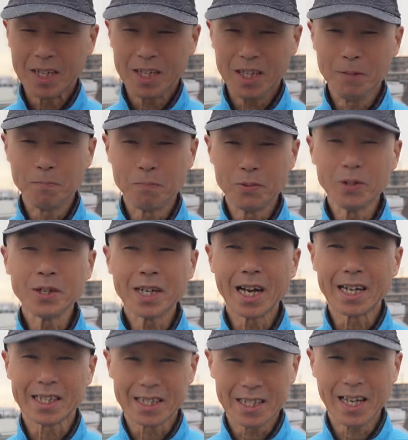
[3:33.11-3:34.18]
1分
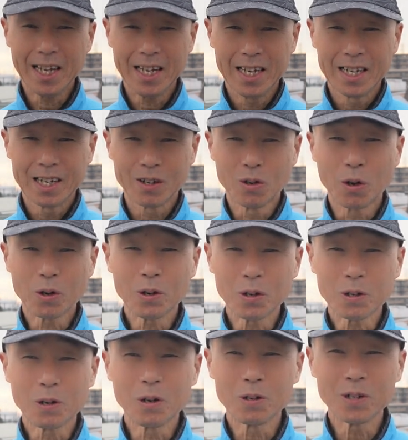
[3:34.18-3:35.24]
間にね
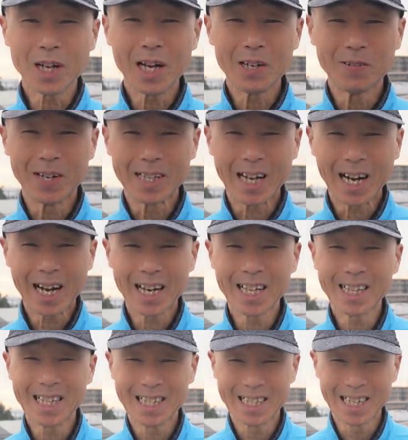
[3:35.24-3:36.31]
56個ぐらいは流れ
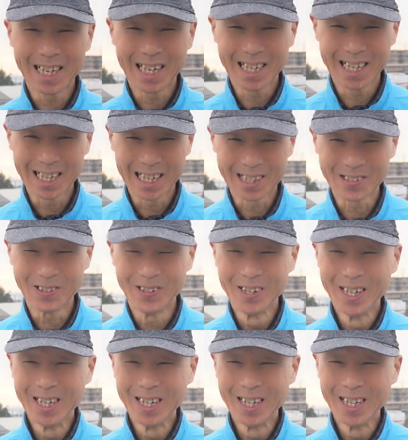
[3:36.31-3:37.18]
てんじゃないかなと